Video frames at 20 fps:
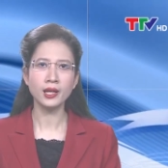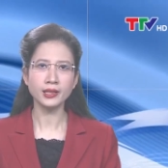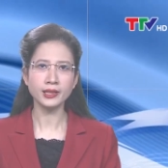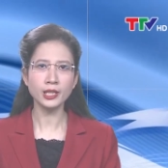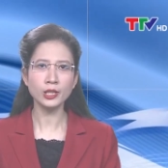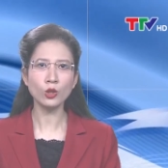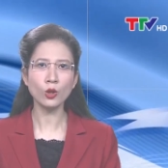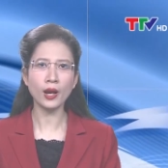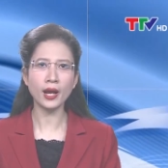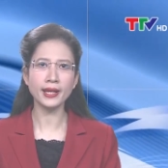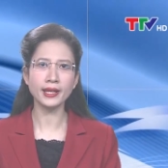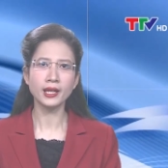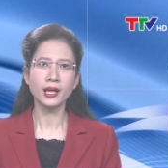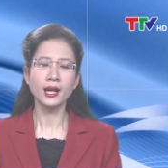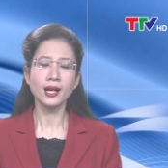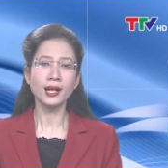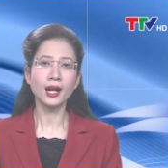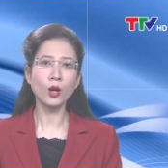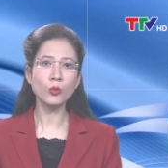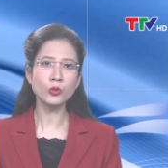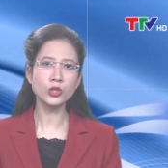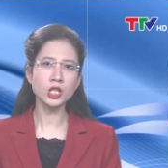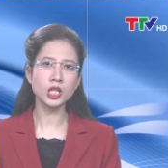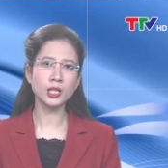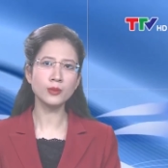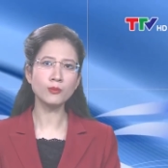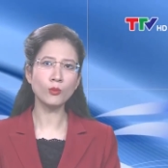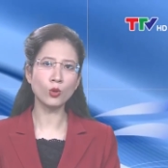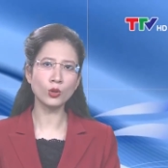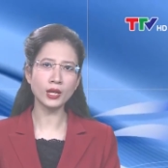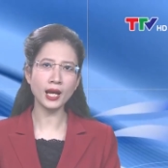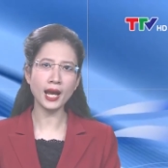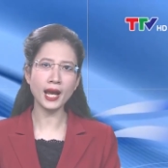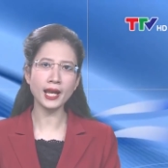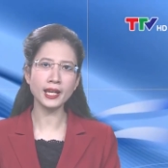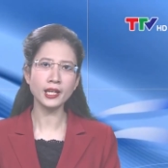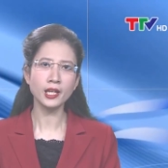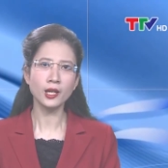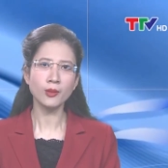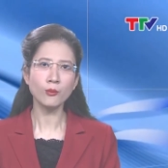Điện thoại
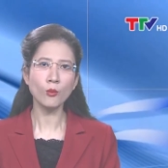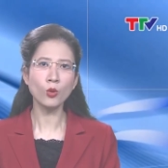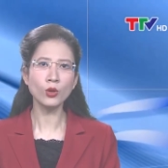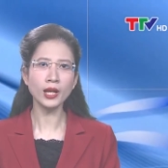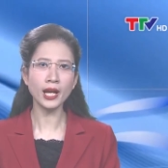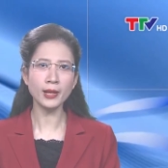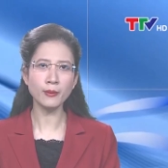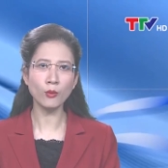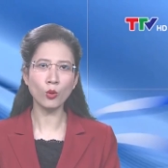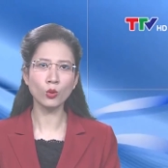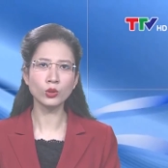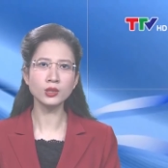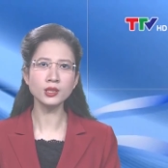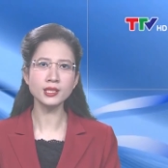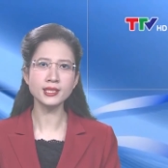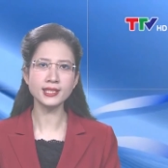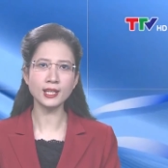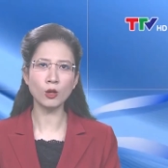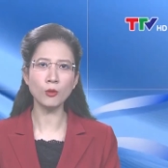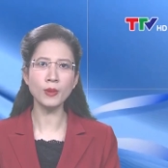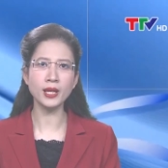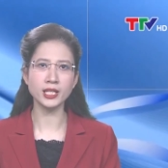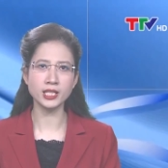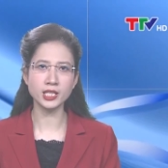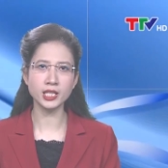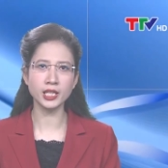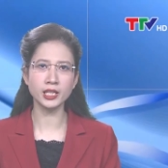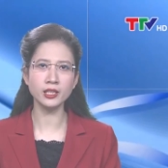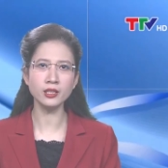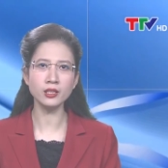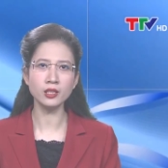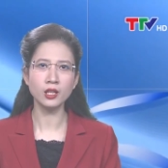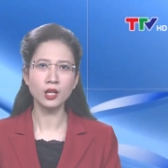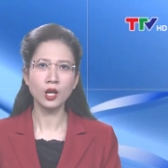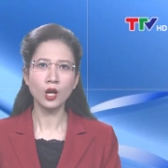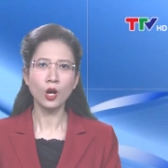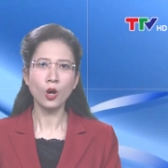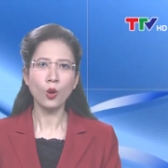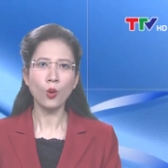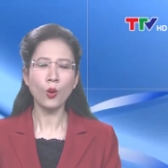0942 424 679
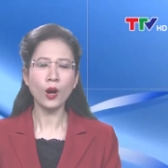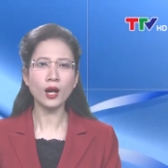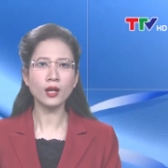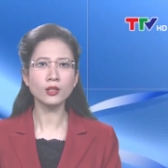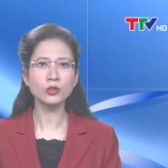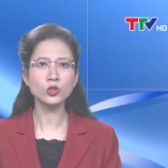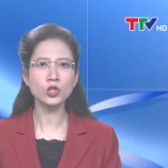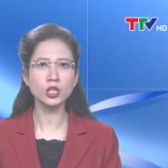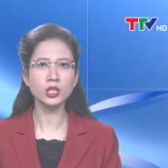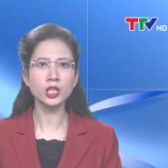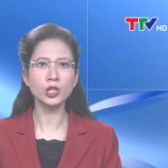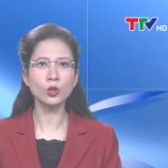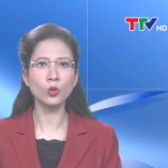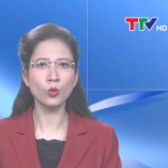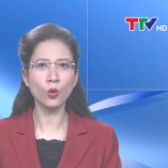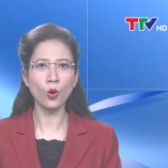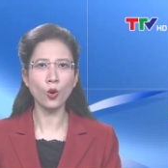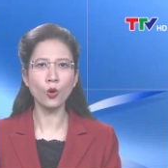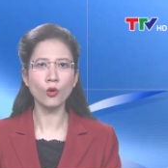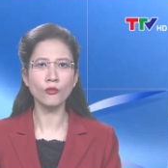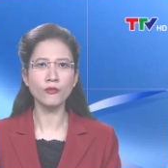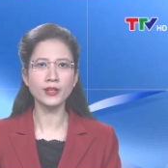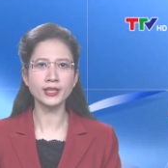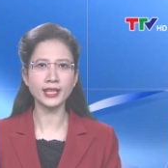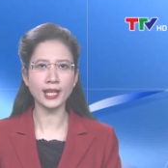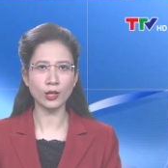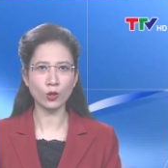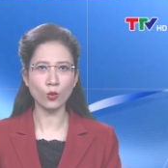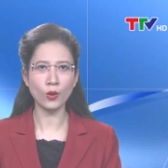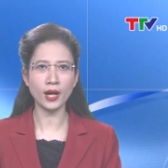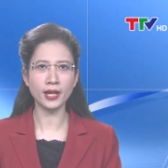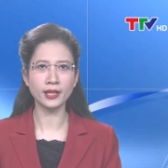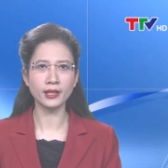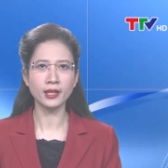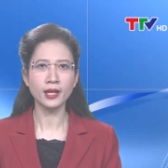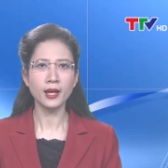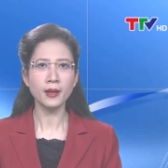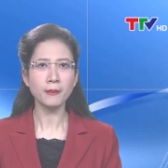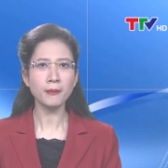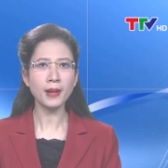hoặc chuyển tiền ủng hộ về tài khoản
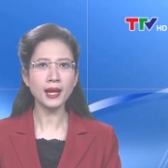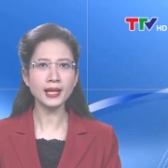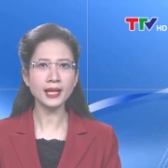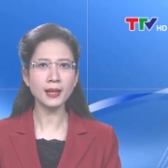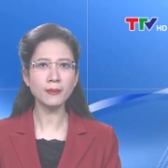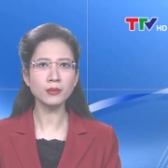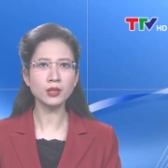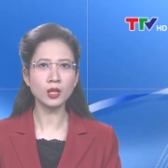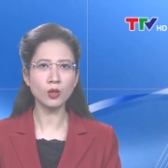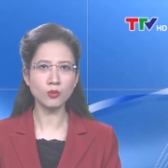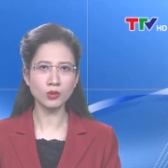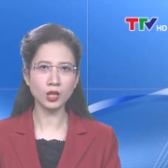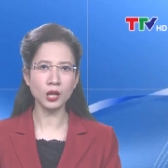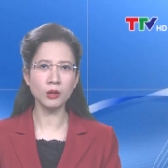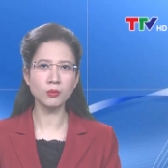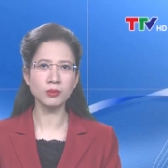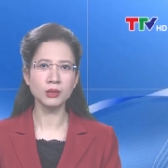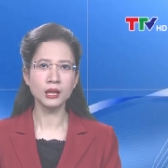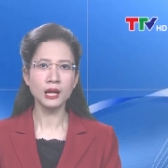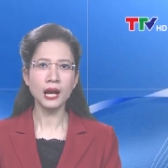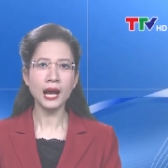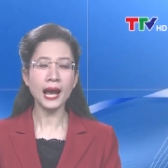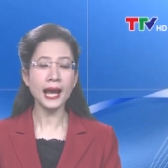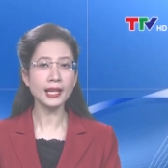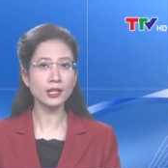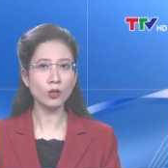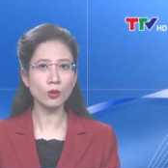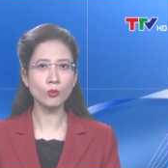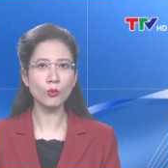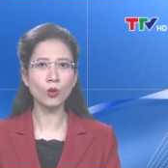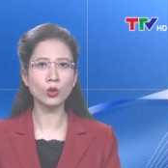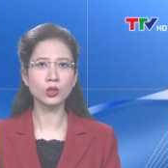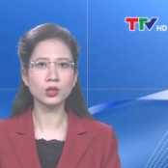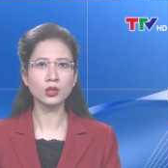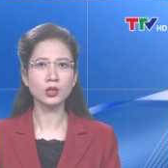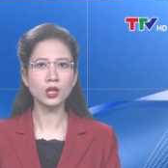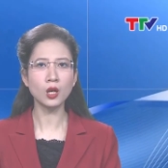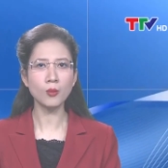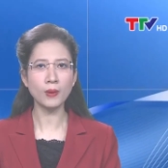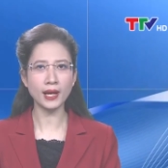3500 201
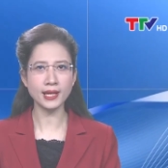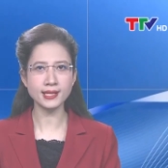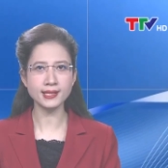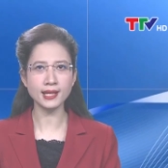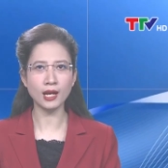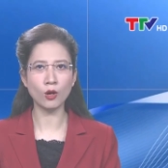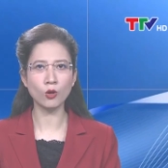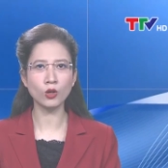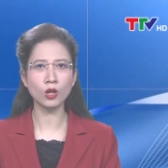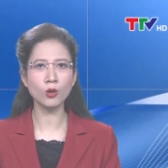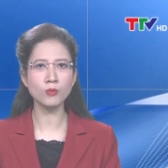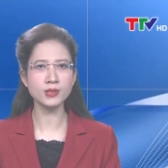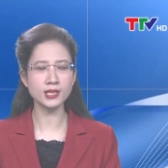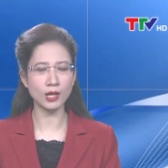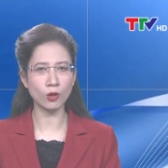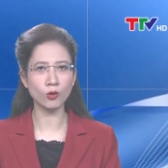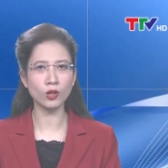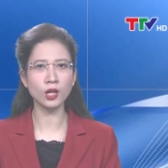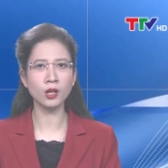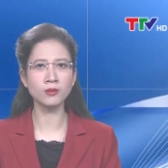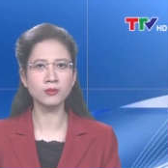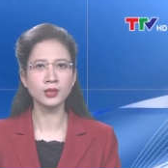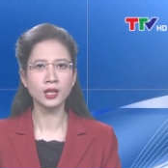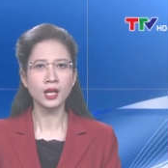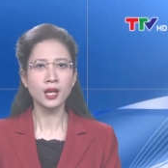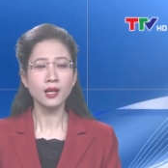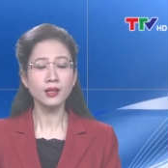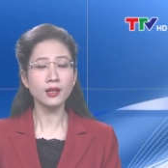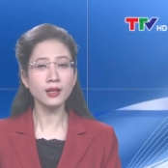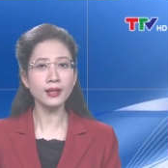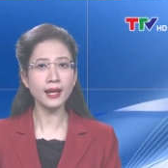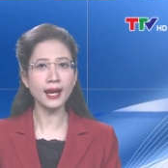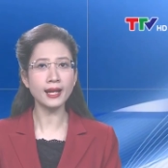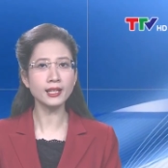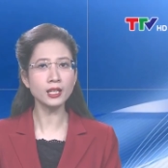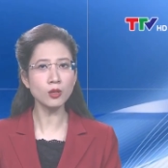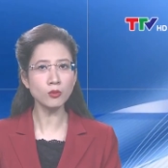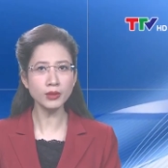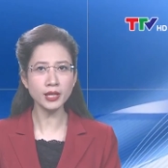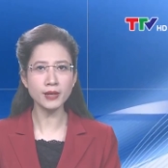026 060 Ngân
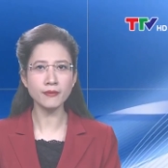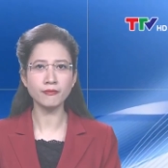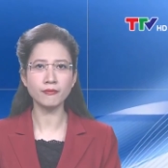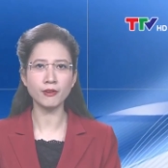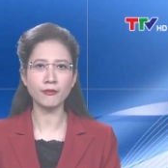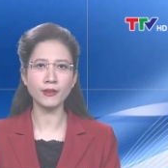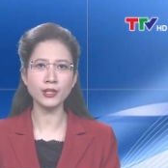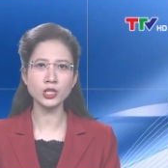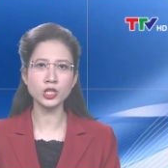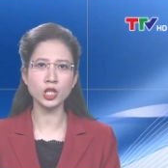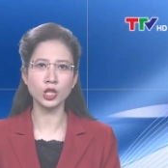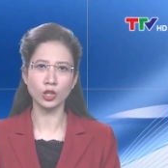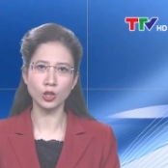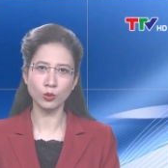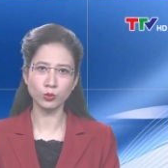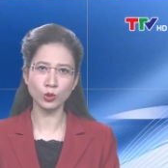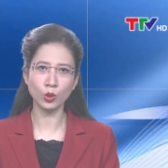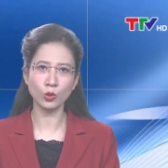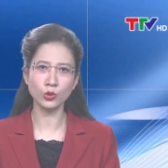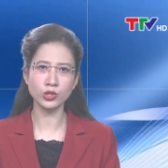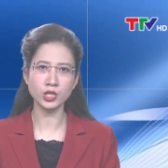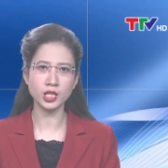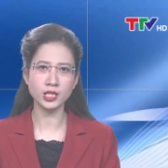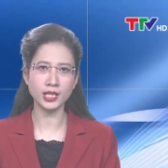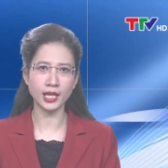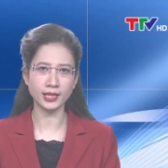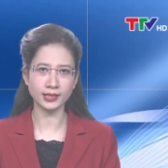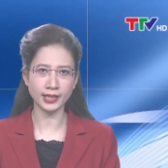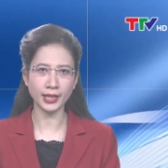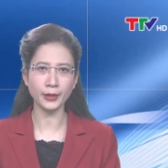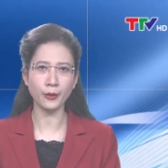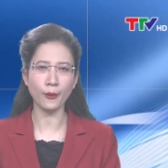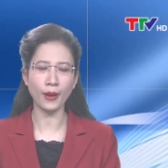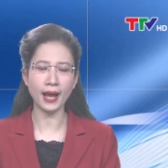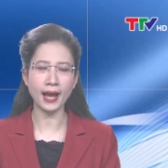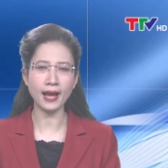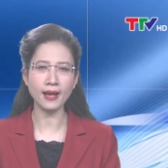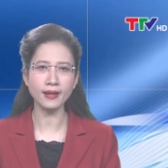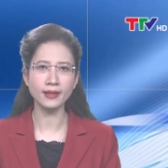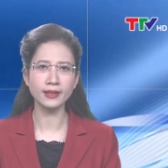hàng Nông nghiệp và Phát triển Nông thôn chi nhánh Thanh
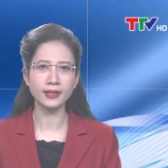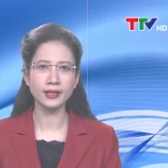Hóa.